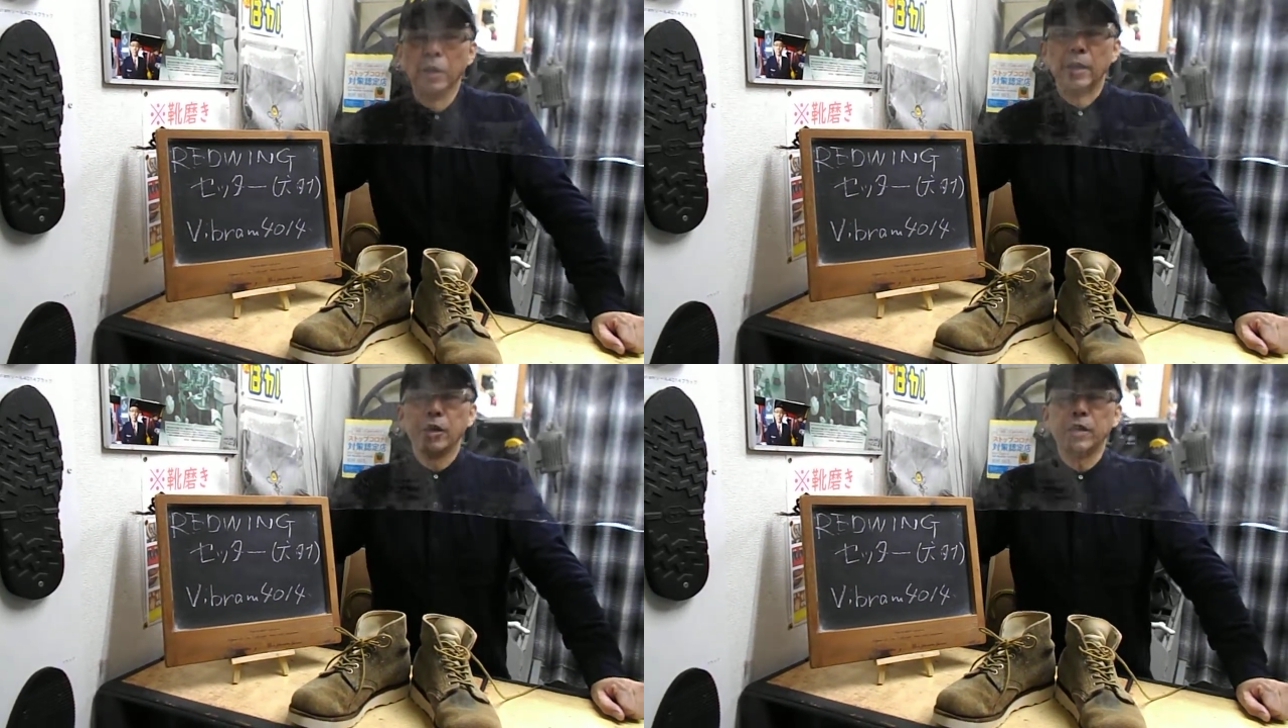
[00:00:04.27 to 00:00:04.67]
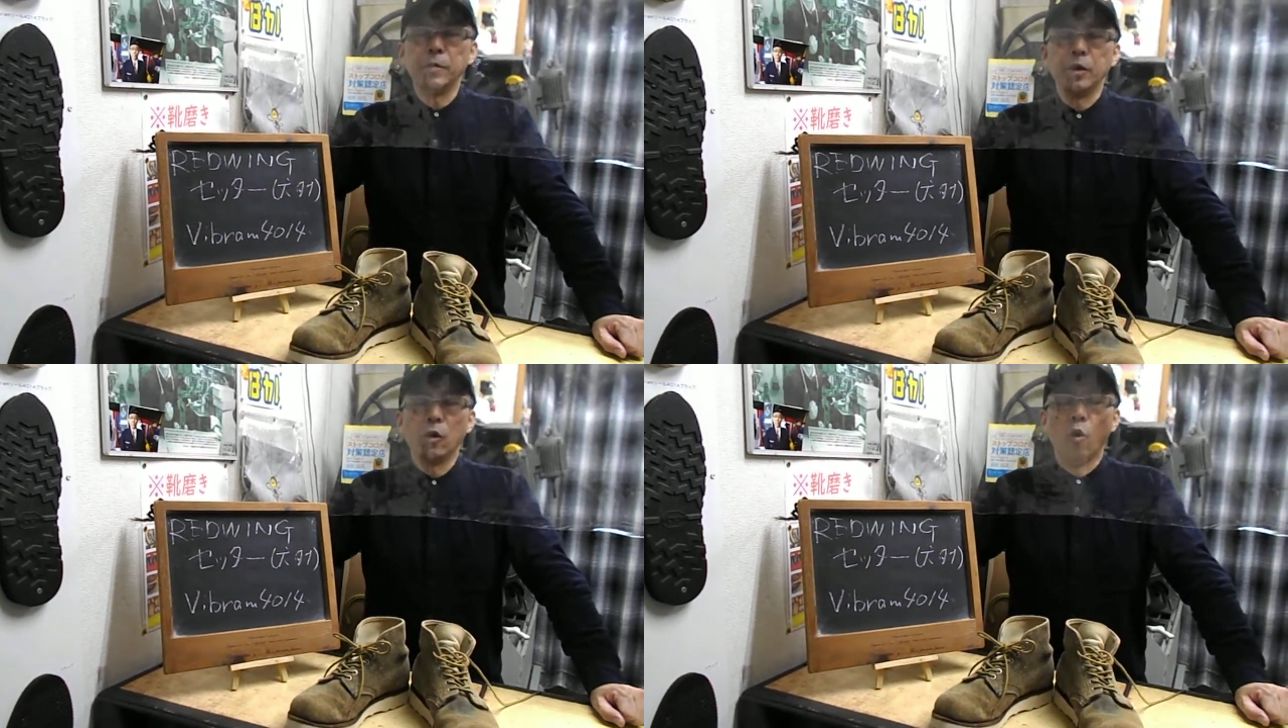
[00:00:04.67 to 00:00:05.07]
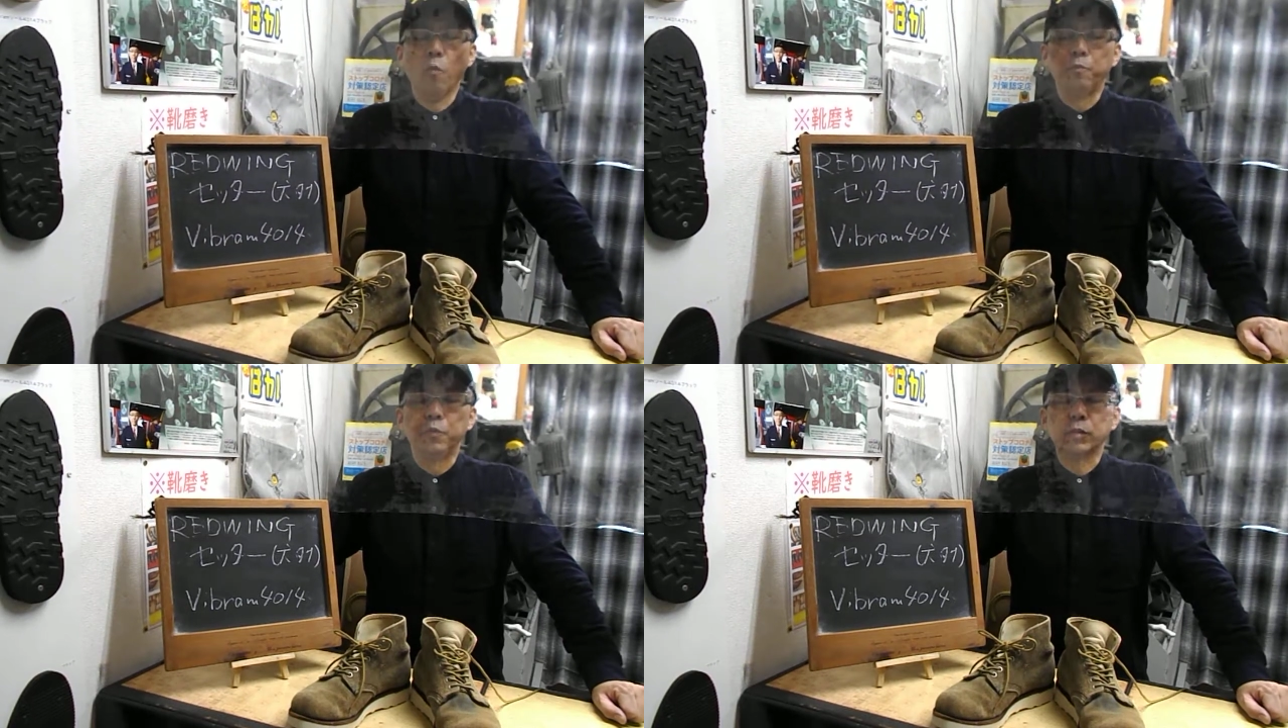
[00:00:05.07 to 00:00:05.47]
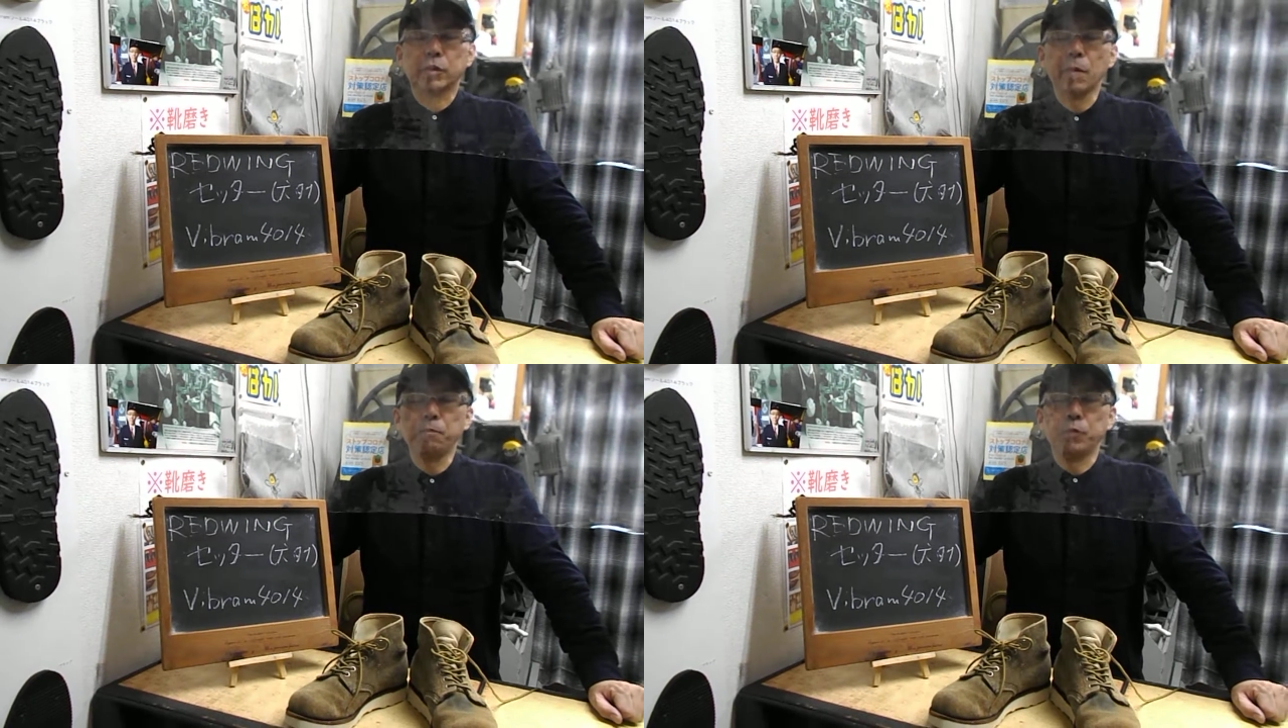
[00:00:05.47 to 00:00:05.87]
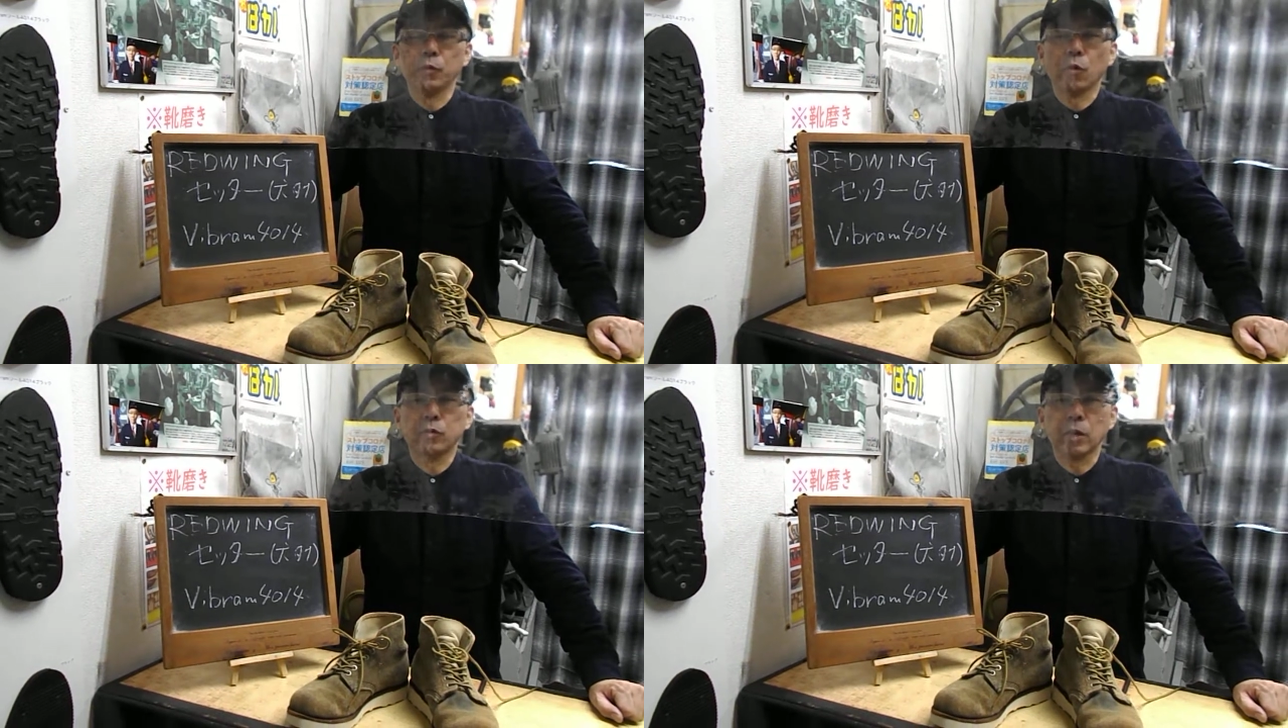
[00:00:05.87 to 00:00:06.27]
えー、日々、ホップ、
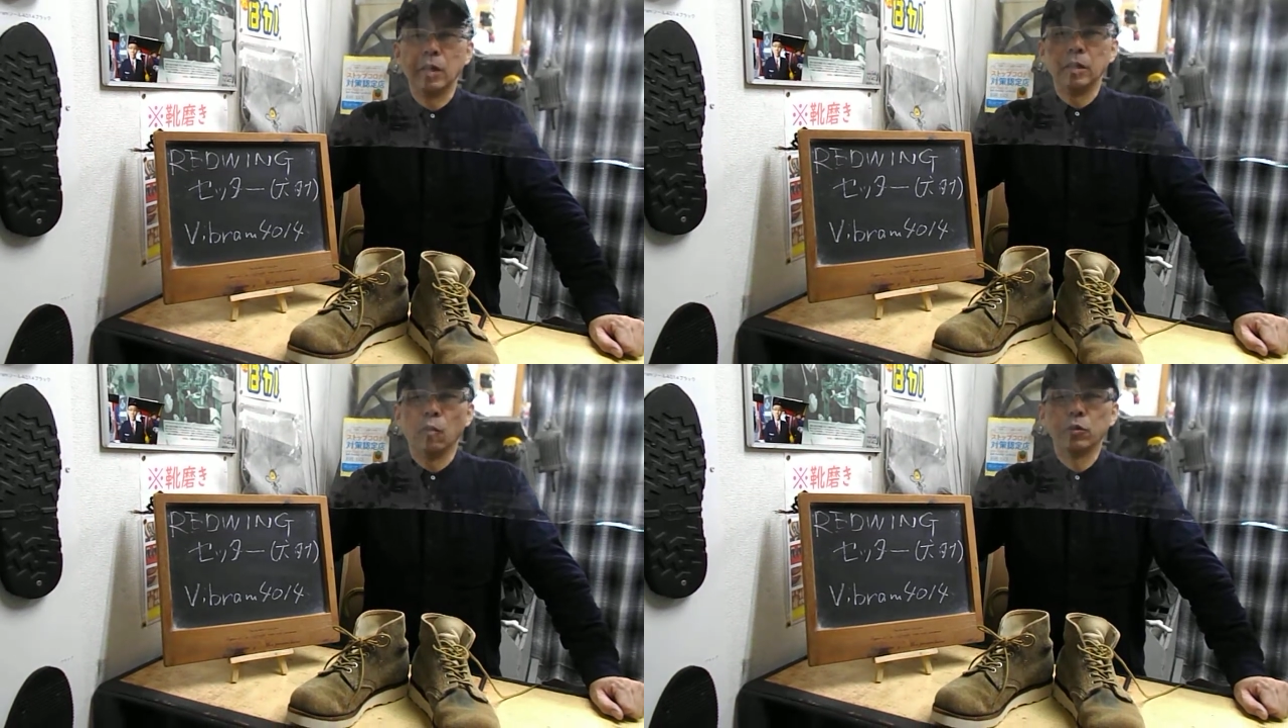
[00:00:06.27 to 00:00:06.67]
ステップ、玉砕、